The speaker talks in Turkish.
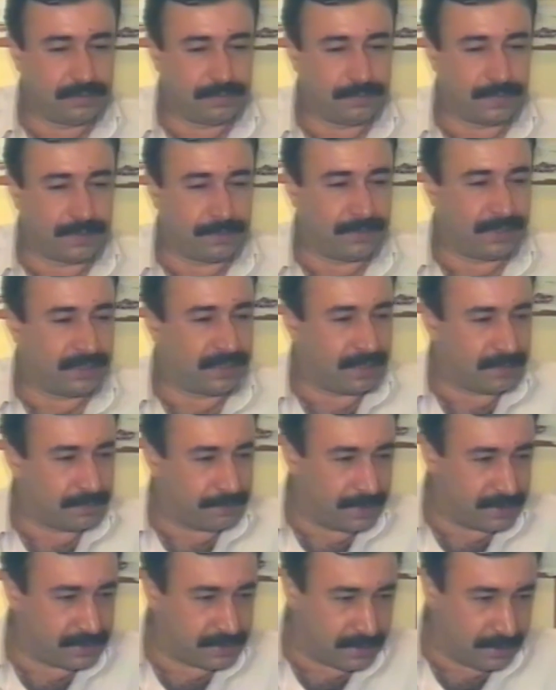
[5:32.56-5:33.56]

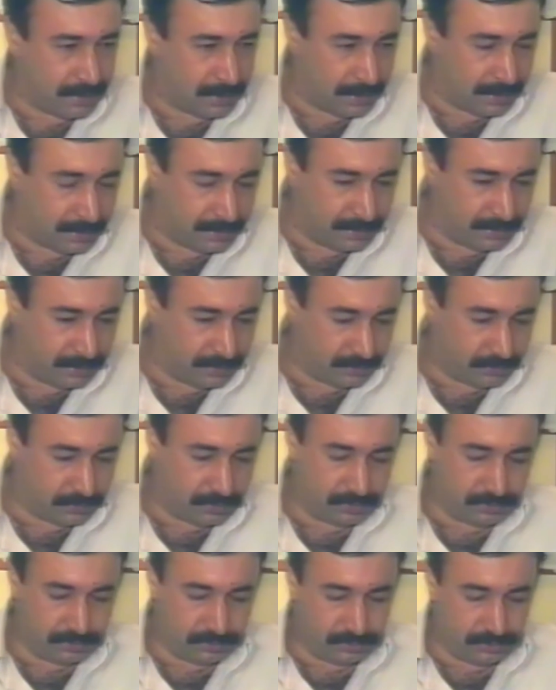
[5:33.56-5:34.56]
memleket meselelerinin
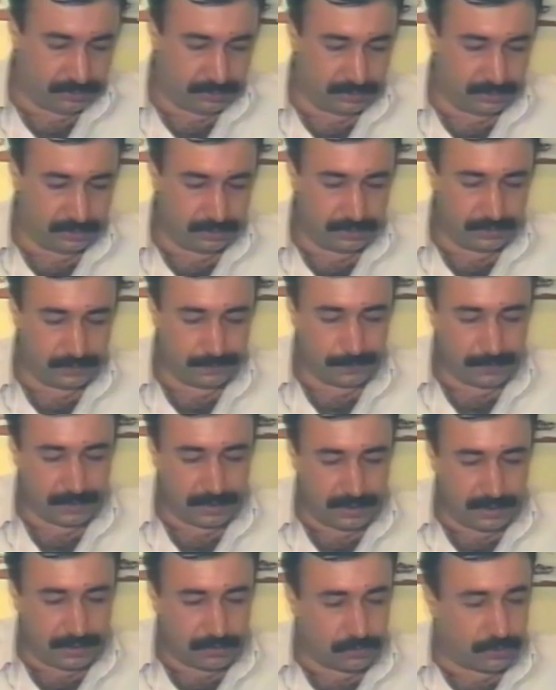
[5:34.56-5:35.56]
konuşulduğu,
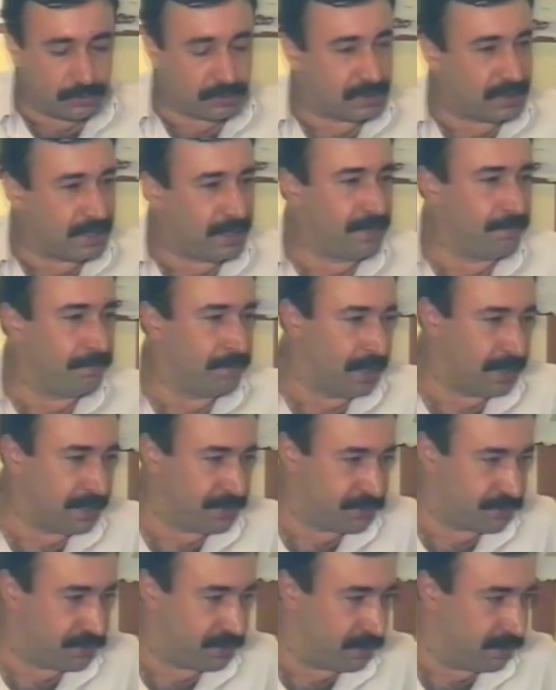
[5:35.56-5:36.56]
küslerin
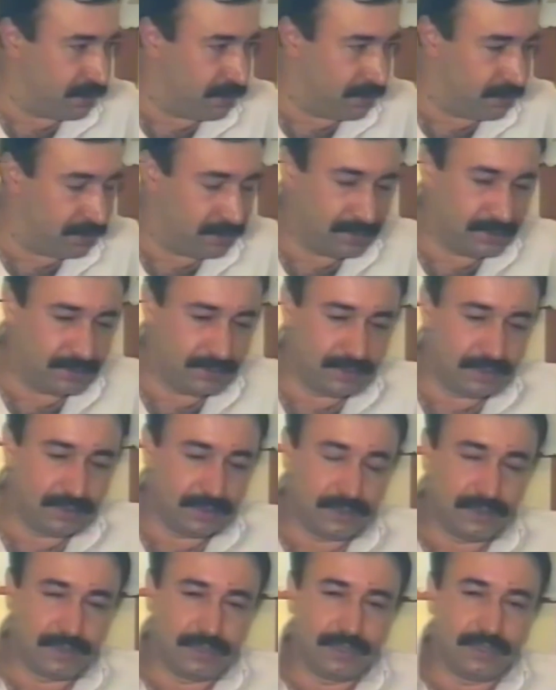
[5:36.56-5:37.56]
barıştırıldığı,
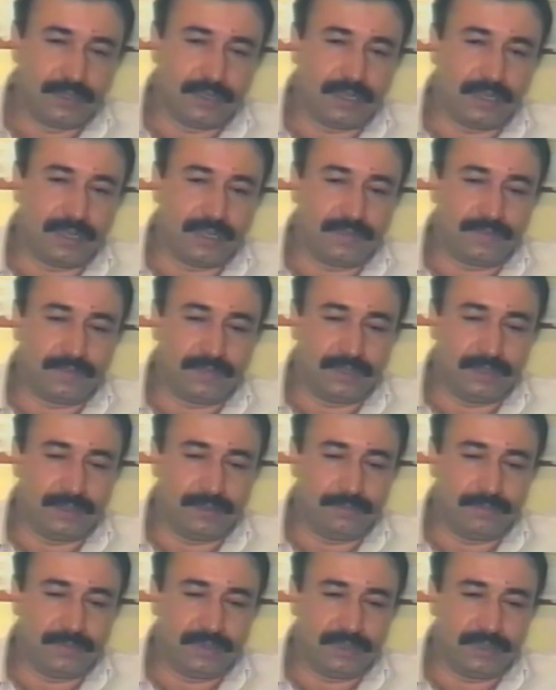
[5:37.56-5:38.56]

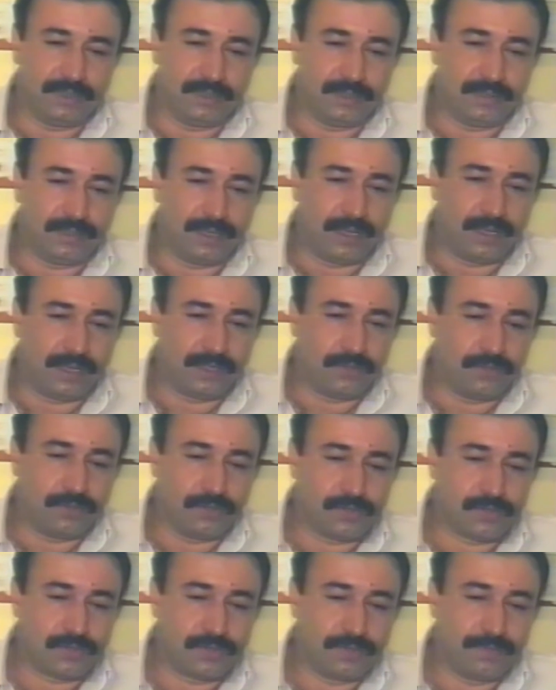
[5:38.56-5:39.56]
efendim e, daha
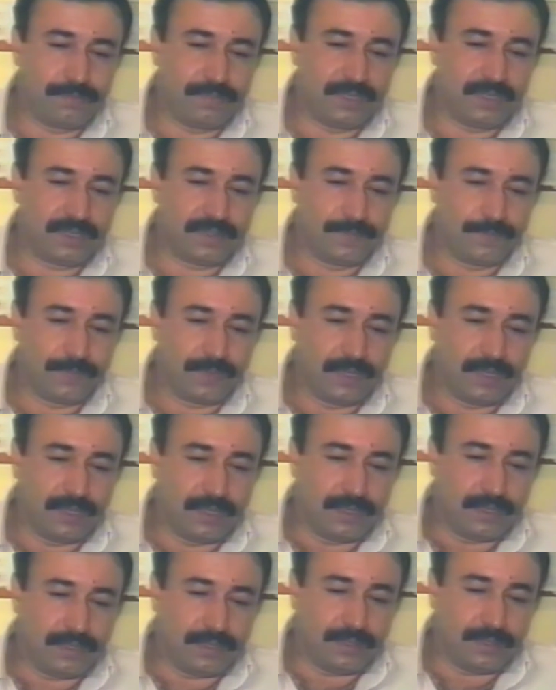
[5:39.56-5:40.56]
doğrusu bir
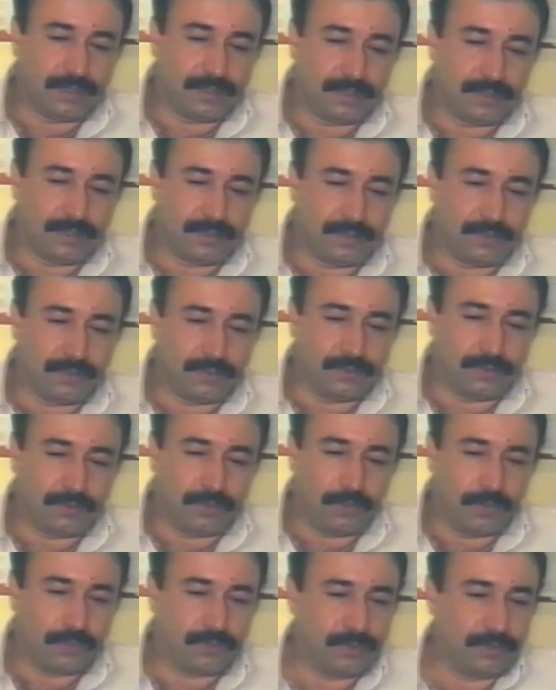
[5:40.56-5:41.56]
e,
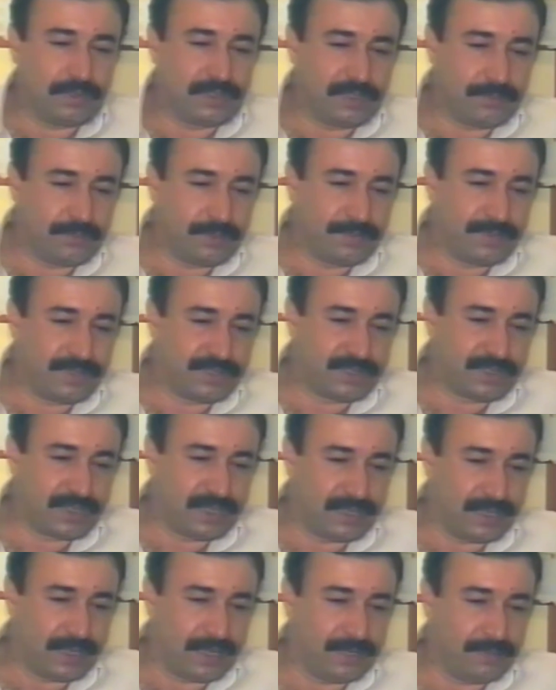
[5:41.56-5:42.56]
okul gibi bir
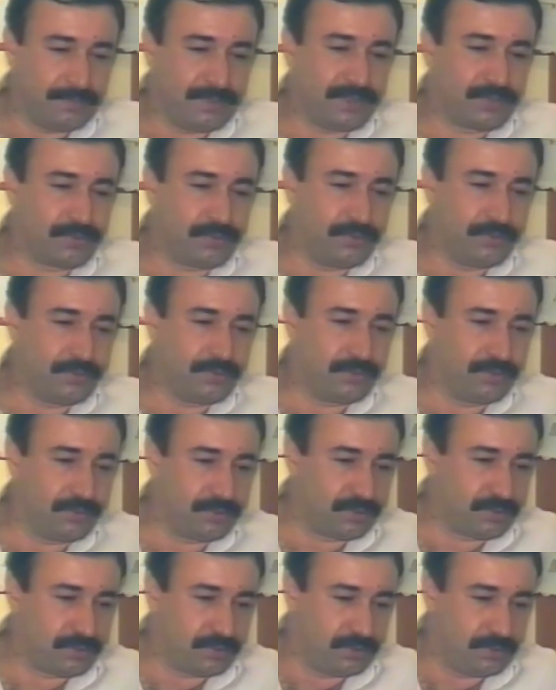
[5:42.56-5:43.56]
şey yani bir
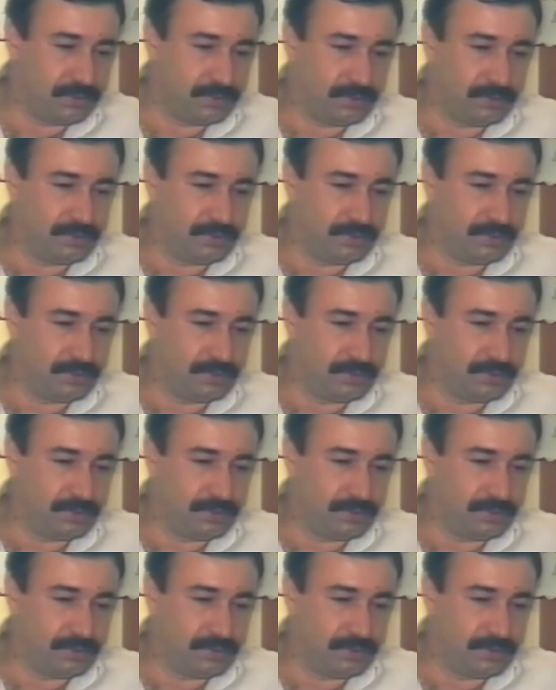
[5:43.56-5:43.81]
kültür e,